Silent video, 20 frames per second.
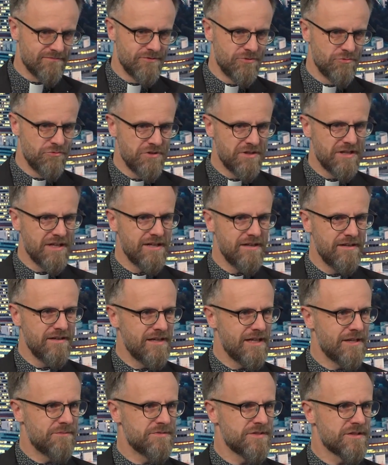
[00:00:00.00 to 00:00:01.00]
Jugendlichen,
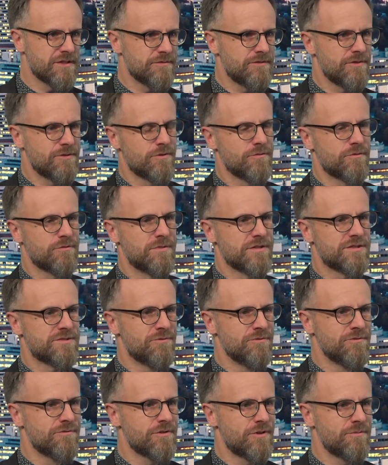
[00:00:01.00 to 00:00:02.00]
die eben sich auf die
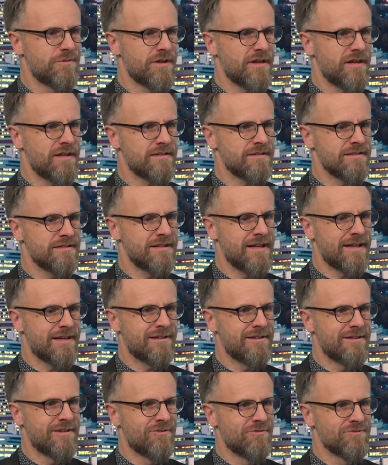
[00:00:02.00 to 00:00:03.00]
Konfirmation vorbereiten,
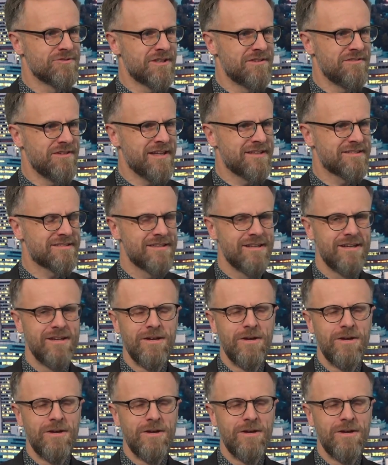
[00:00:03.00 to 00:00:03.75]
gerne unterwegs.